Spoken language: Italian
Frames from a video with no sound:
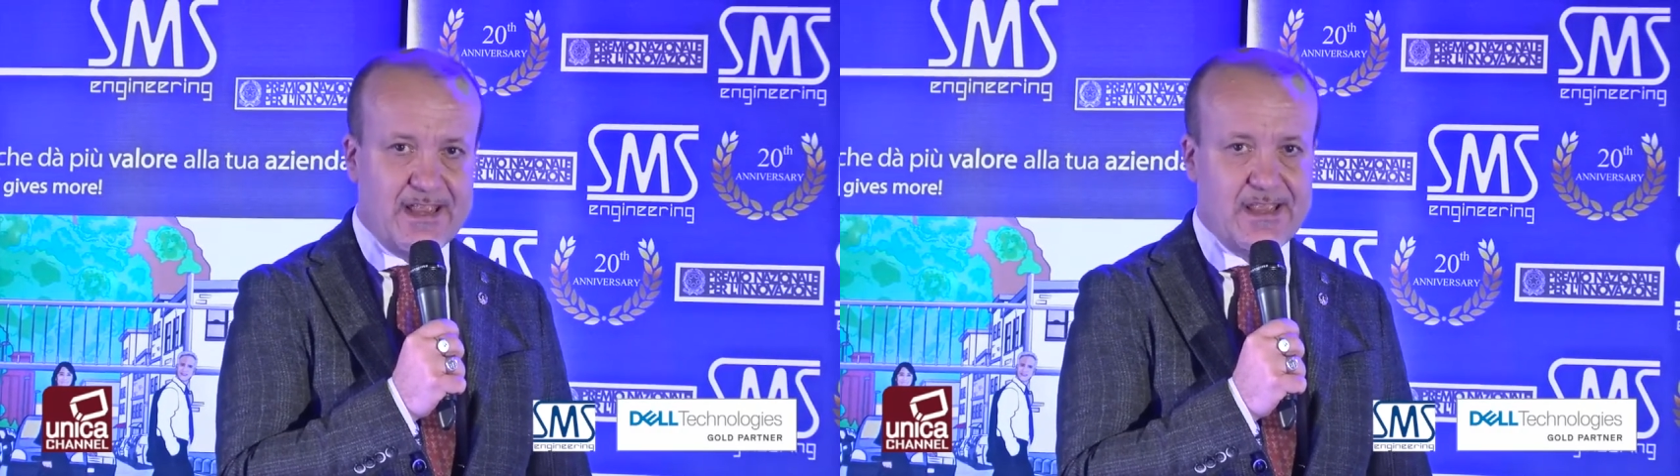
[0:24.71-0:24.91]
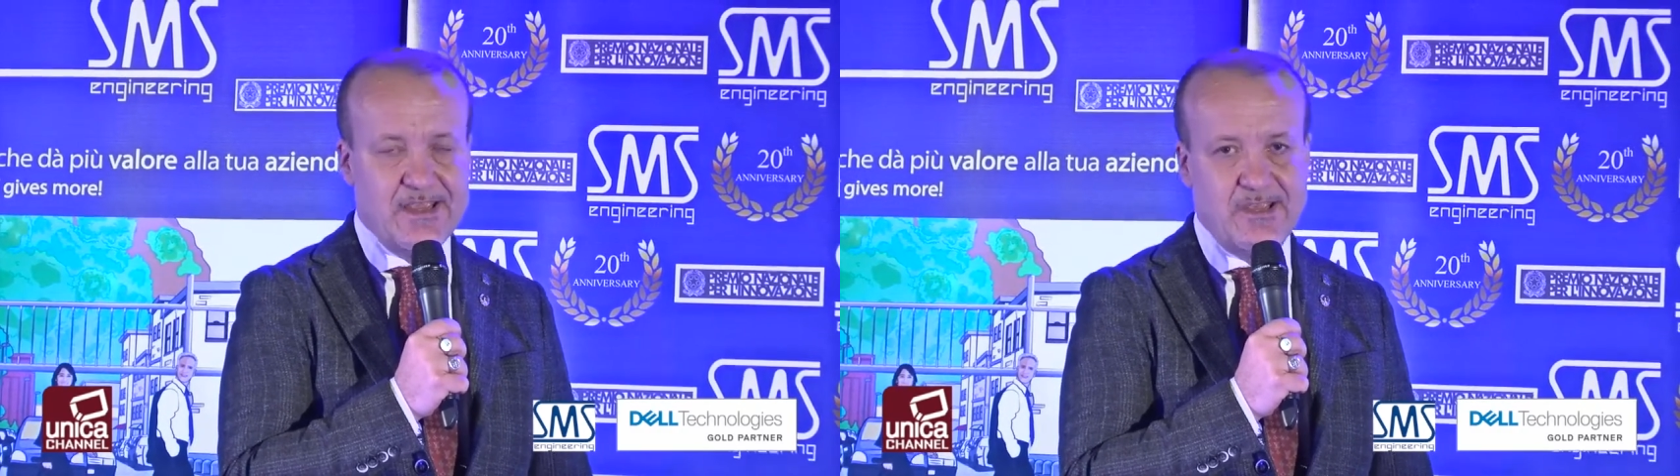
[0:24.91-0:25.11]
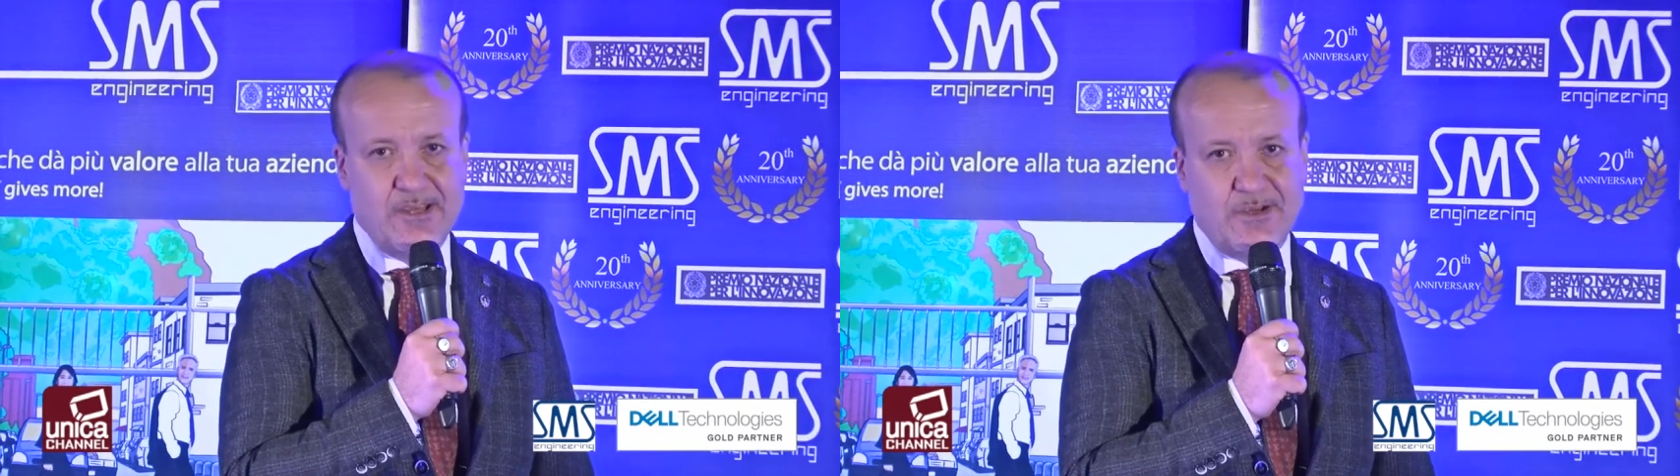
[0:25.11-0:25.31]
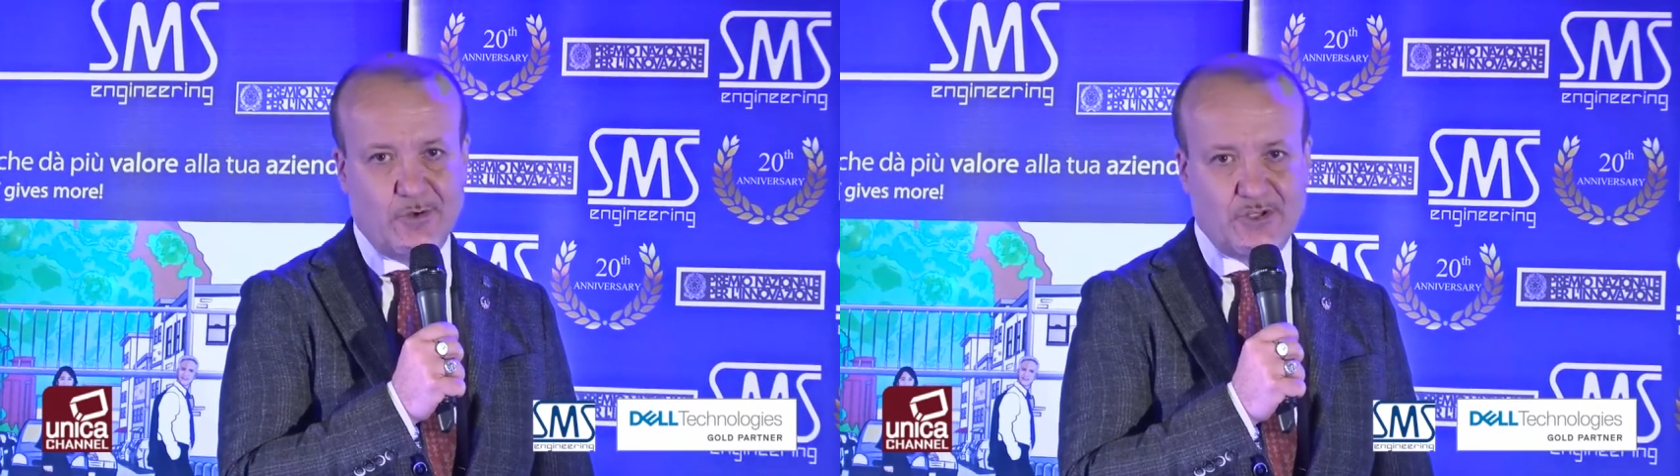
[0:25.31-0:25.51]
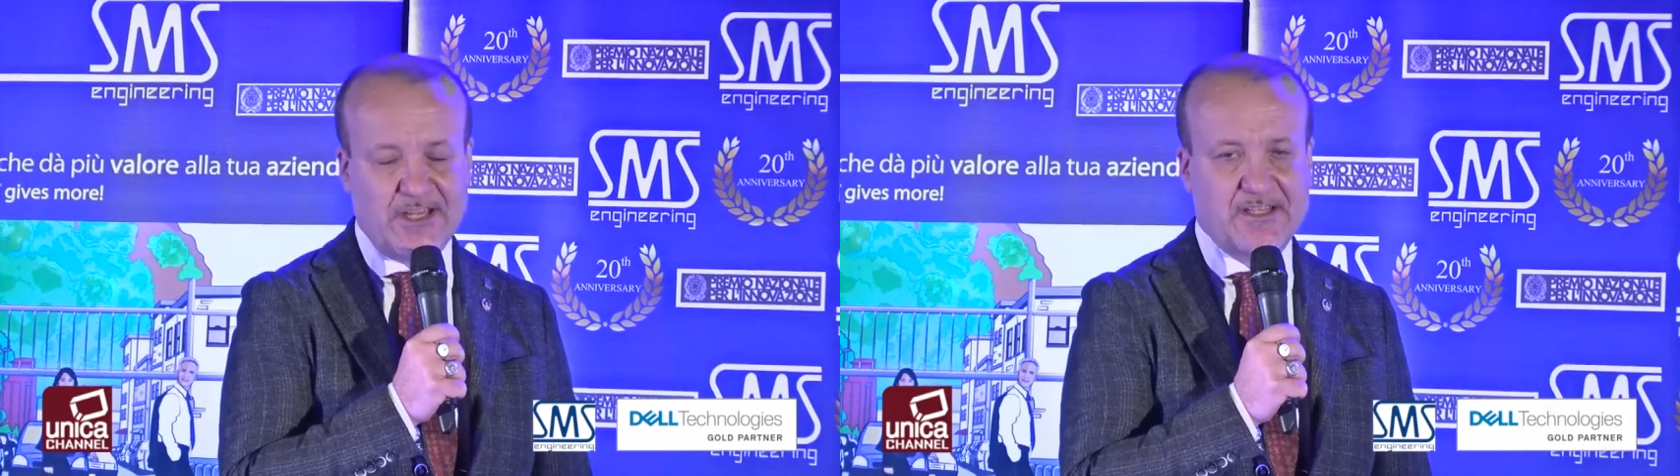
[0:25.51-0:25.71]
i
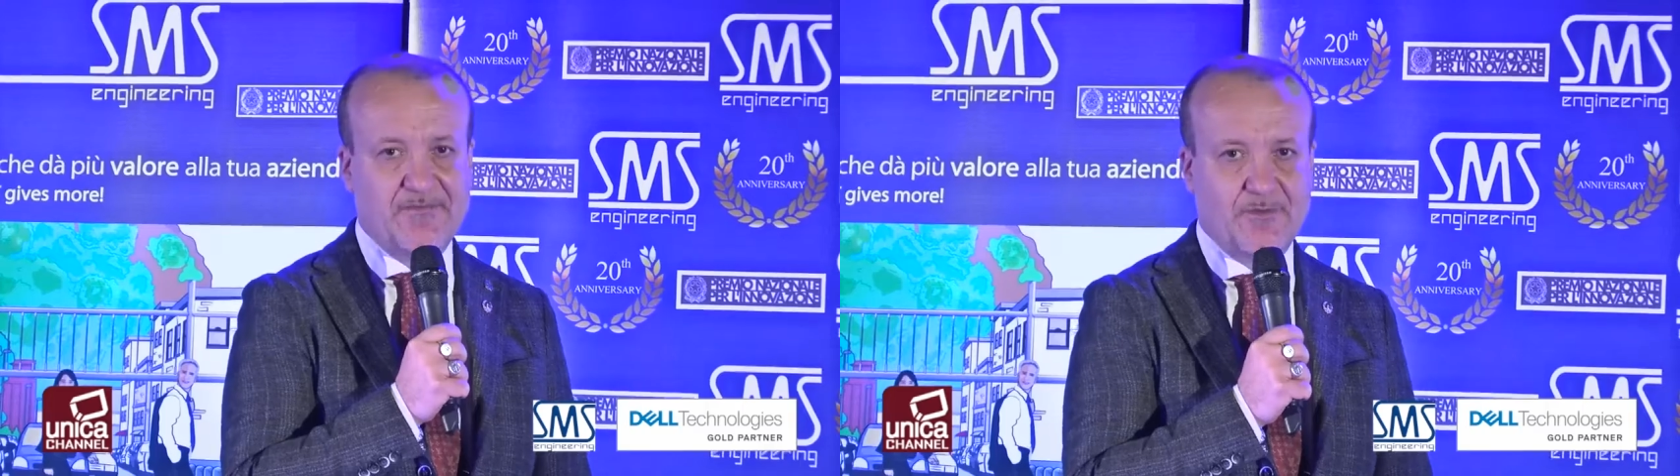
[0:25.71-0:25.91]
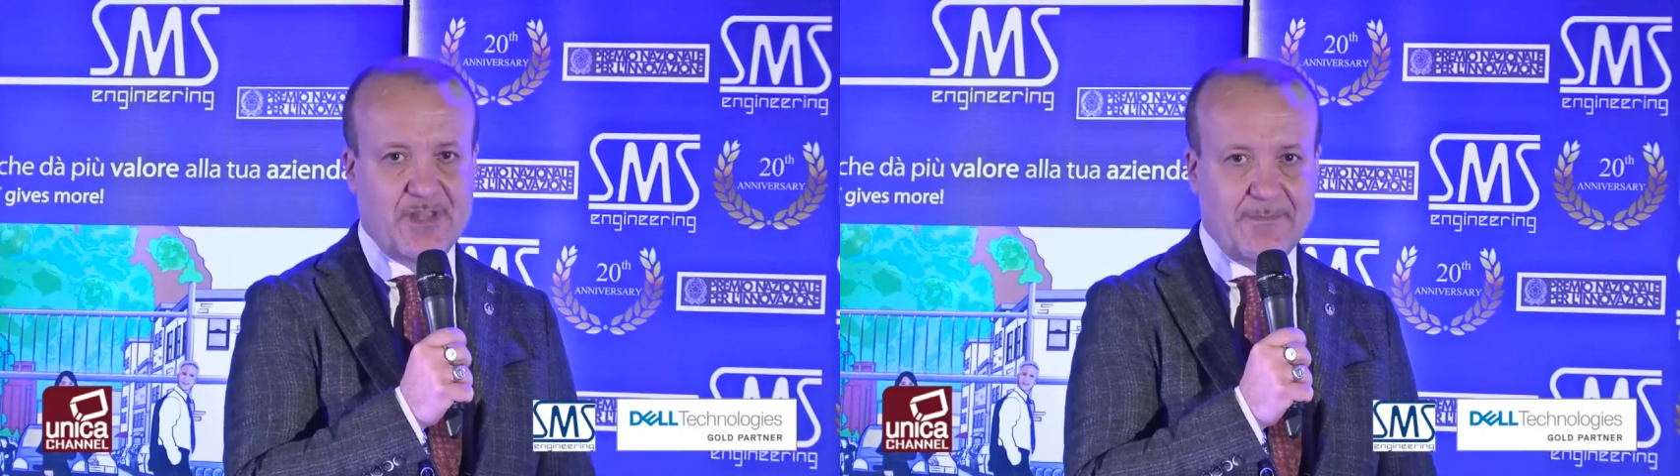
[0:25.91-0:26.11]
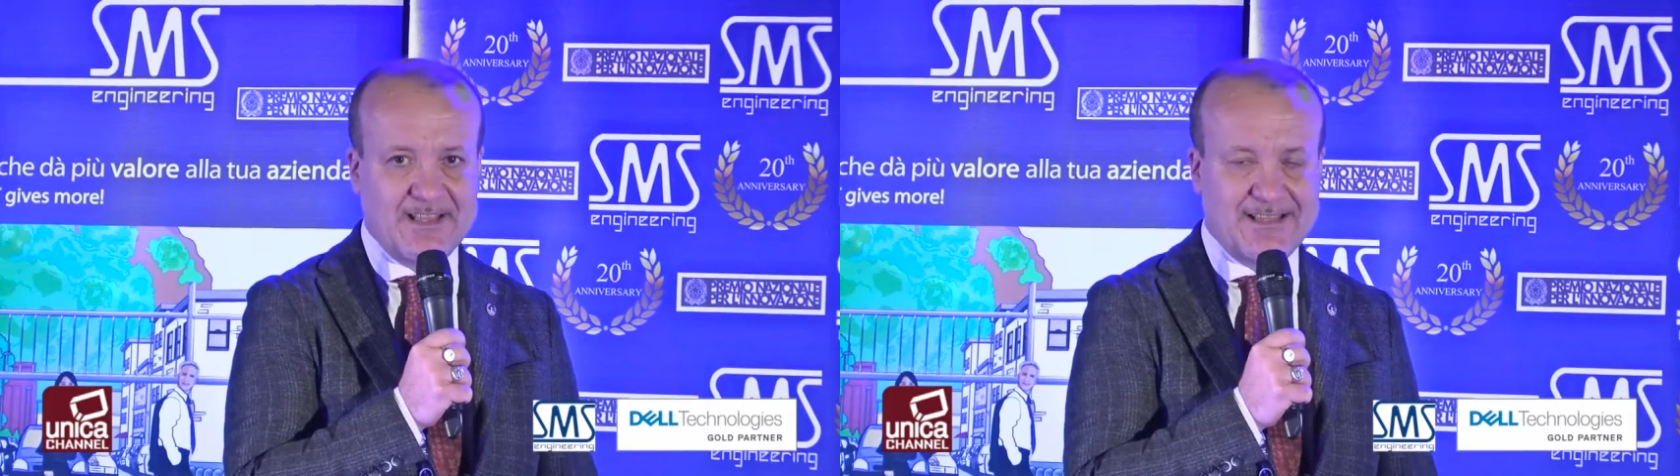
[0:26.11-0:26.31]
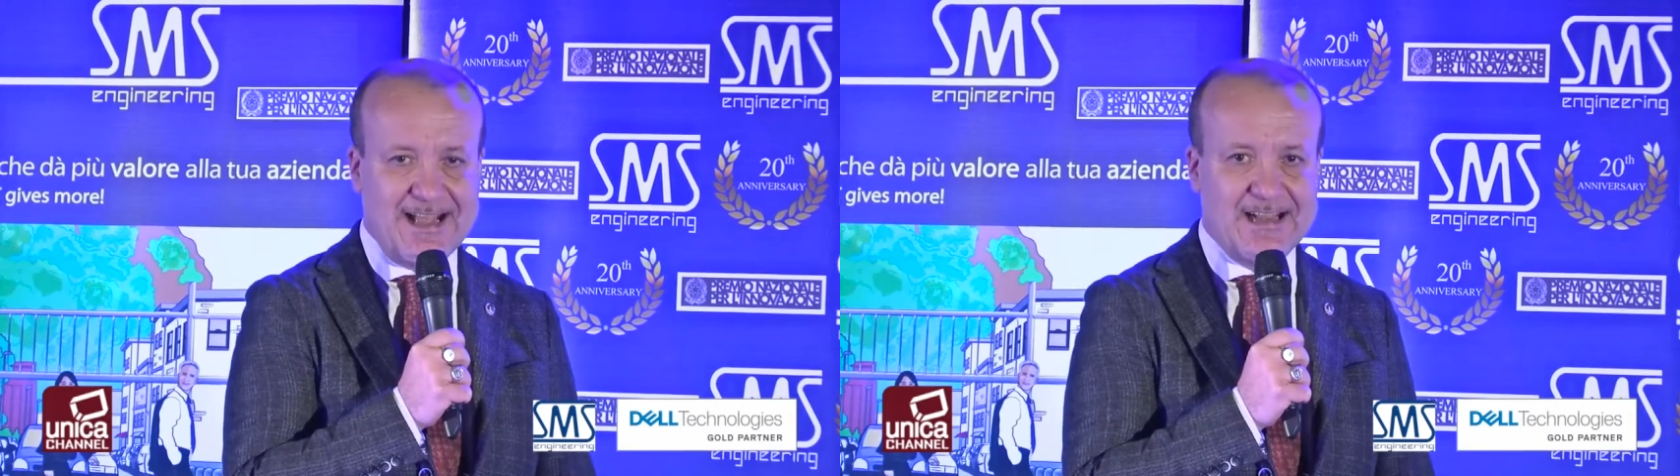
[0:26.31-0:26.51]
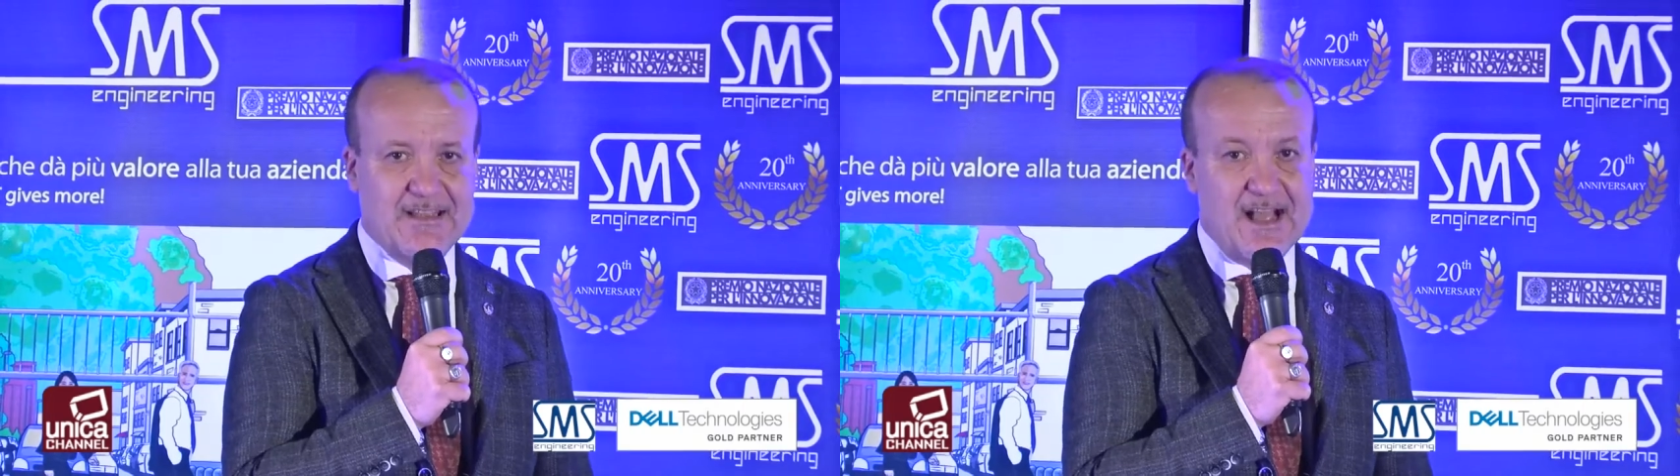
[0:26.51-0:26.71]
concetti fondamentali